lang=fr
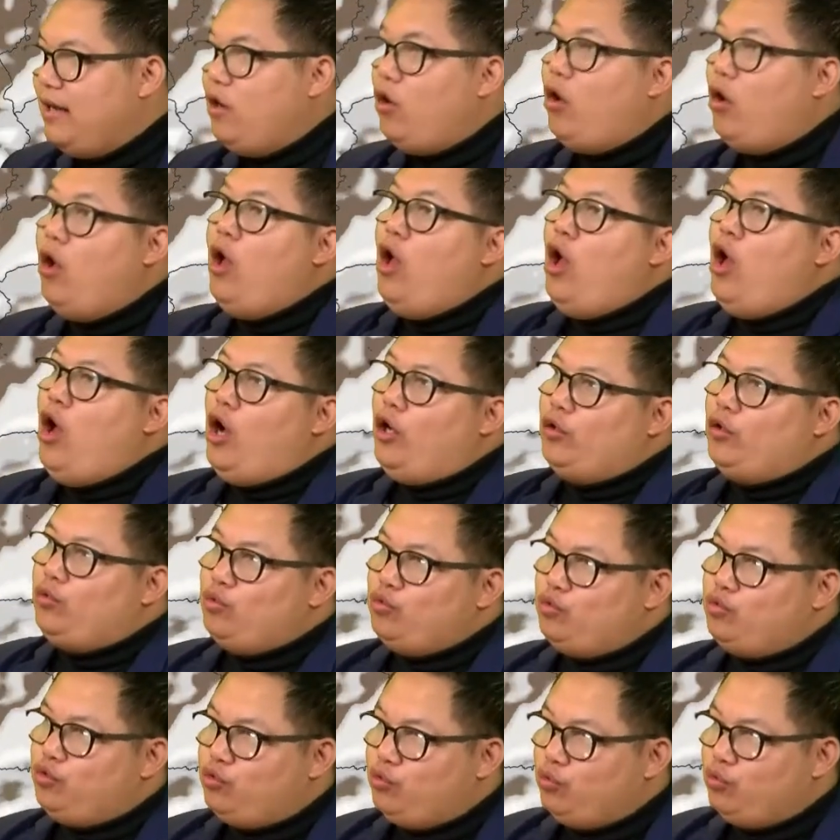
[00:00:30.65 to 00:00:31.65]
Alors
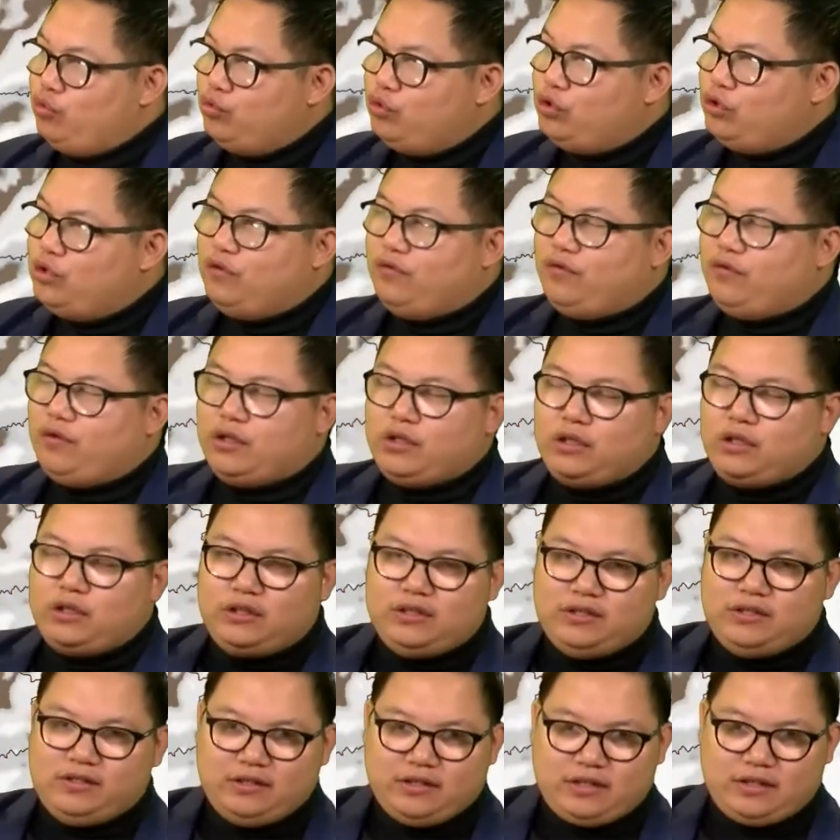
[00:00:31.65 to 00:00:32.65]
attention, c'est vrai,
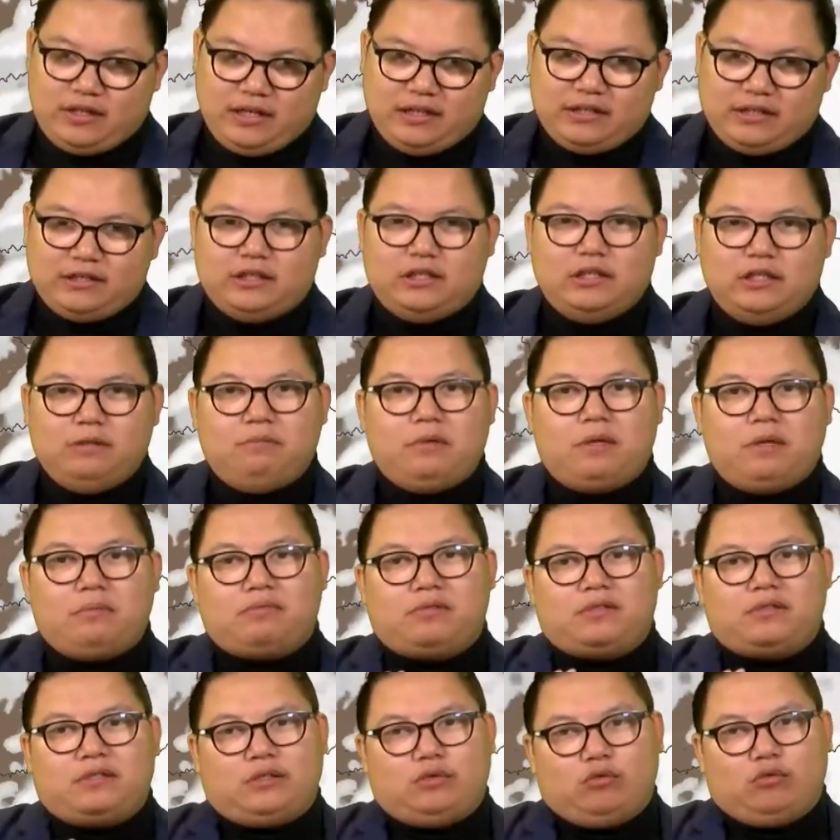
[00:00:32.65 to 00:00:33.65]
des éclaircies, même
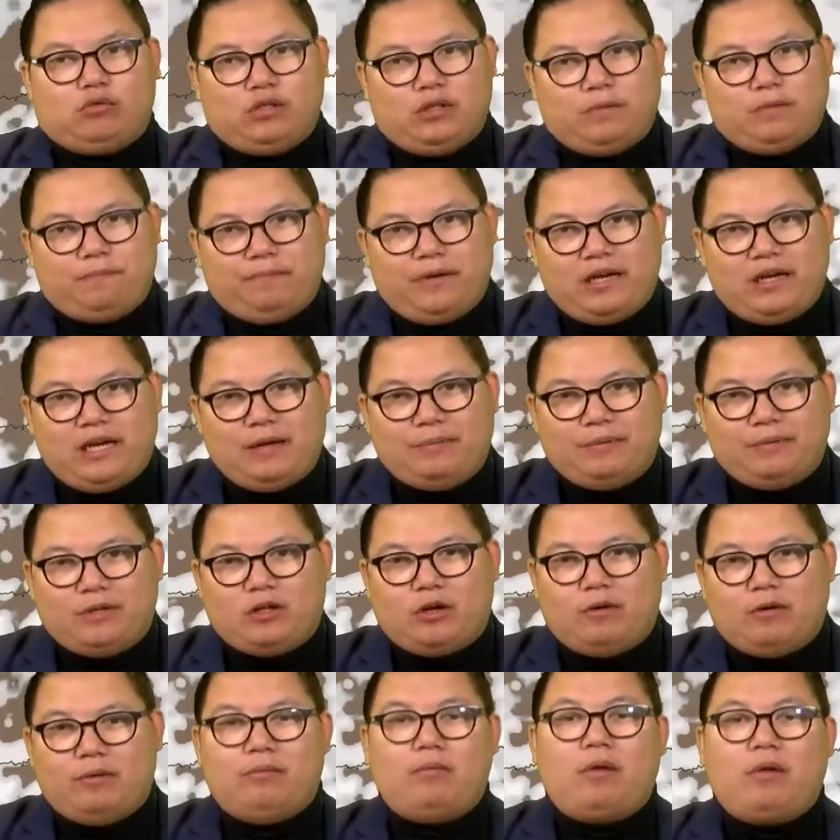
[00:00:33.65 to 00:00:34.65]
si on n'est pas à l'abri
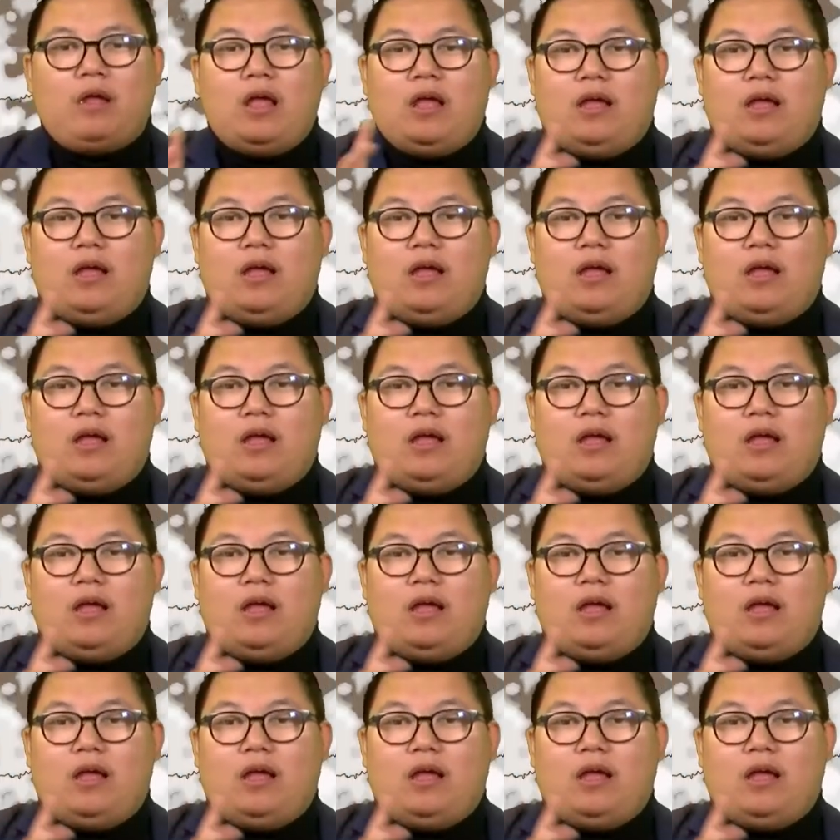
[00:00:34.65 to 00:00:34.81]
quand même,